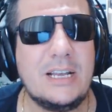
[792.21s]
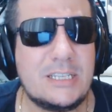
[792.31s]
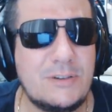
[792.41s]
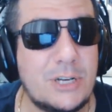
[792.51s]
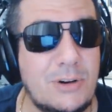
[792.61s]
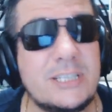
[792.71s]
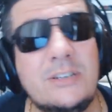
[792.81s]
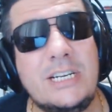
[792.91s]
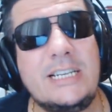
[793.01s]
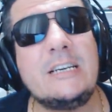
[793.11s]
Se você
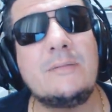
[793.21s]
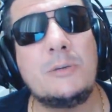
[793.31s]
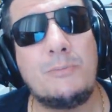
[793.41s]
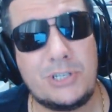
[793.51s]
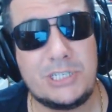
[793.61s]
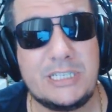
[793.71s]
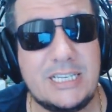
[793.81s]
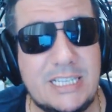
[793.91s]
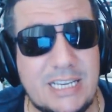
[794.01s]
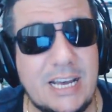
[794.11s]
gosta de enigmas, eu posso te
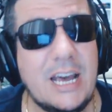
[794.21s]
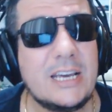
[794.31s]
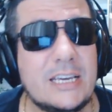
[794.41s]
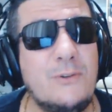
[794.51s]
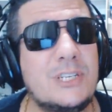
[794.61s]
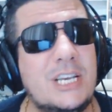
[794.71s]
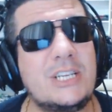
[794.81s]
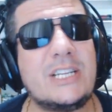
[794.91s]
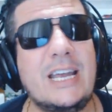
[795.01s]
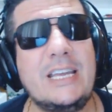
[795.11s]
dizer que você
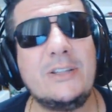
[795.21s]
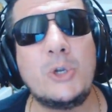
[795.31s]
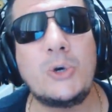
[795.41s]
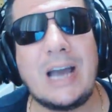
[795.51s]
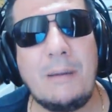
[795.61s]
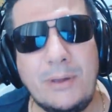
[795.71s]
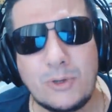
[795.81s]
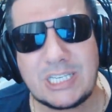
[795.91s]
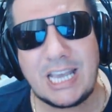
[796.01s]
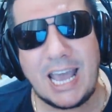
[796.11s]
está indo no
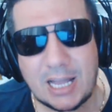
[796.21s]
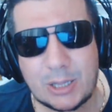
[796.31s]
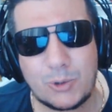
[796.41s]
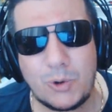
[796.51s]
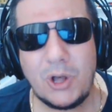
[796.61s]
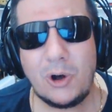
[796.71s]
caminho certo.